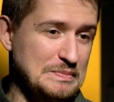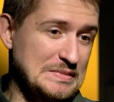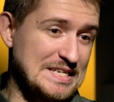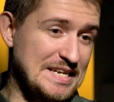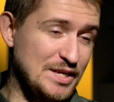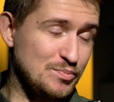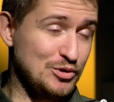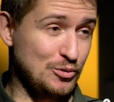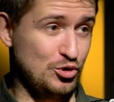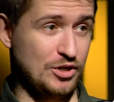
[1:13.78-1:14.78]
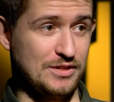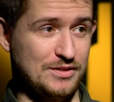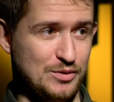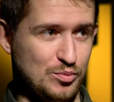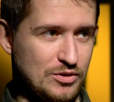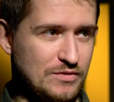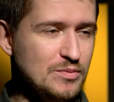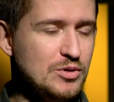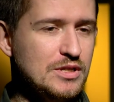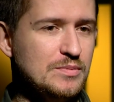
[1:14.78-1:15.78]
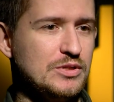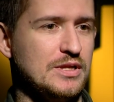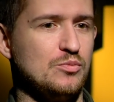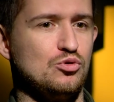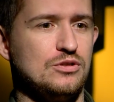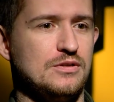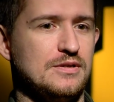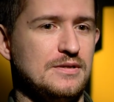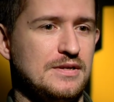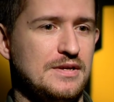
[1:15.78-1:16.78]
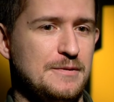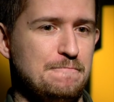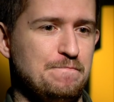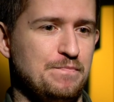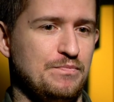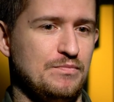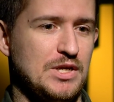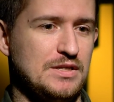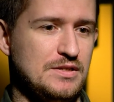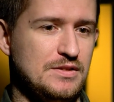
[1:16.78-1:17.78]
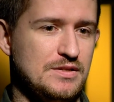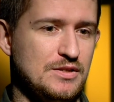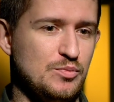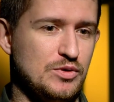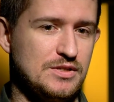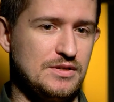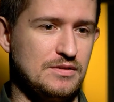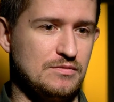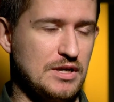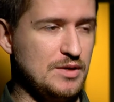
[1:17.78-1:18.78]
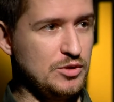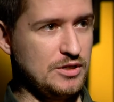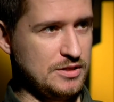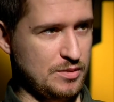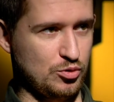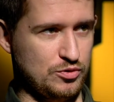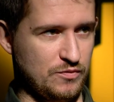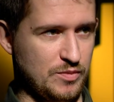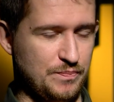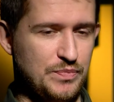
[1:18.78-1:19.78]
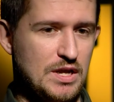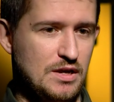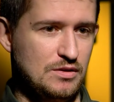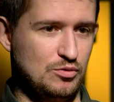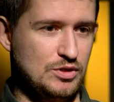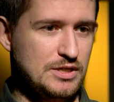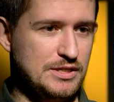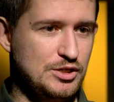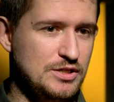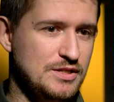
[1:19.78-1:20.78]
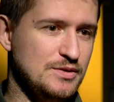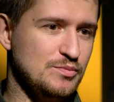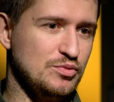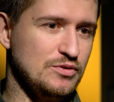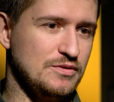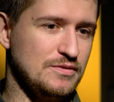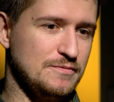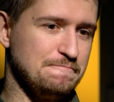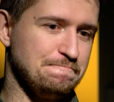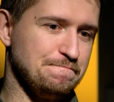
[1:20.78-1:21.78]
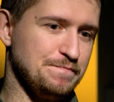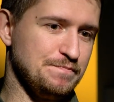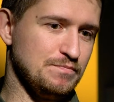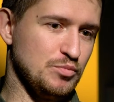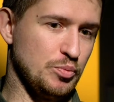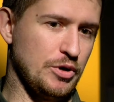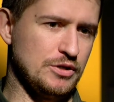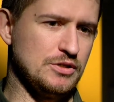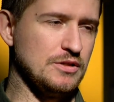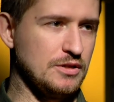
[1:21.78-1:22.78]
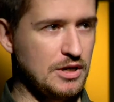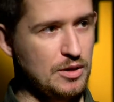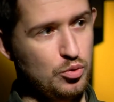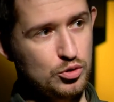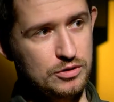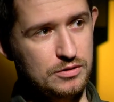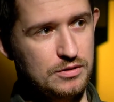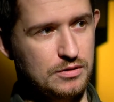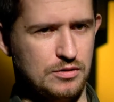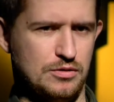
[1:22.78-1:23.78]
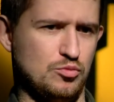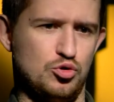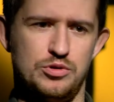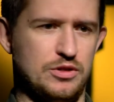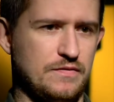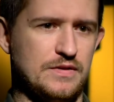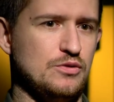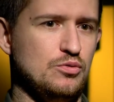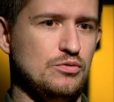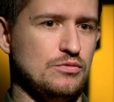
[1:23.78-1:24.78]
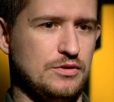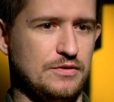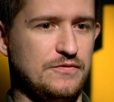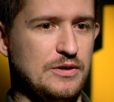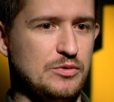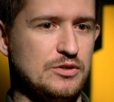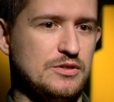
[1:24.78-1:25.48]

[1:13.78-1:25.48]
скорее по случайности было выбрано, потому что хотелось заниматься какими-то единоборствами. То есть, если честно, был, был приоритет это кикбоксинг, это может быть тэквондо, это фильмы